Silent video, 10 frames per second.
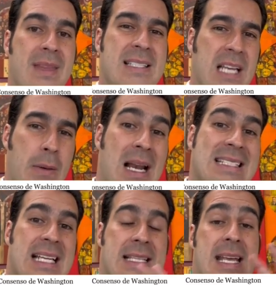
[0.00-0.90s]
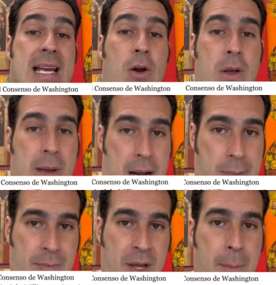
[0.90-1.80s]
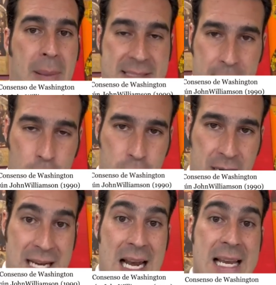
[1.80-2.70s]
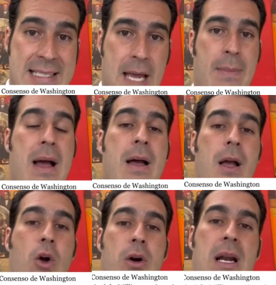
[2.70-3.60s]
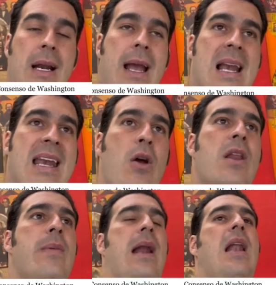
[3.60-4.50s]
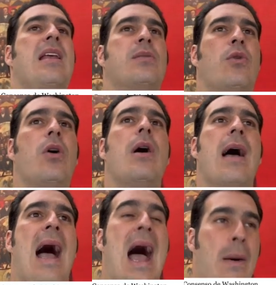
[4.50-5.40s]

describe la estrategia neoliberal, basándose en el esquema con el que el neoliberalismo ha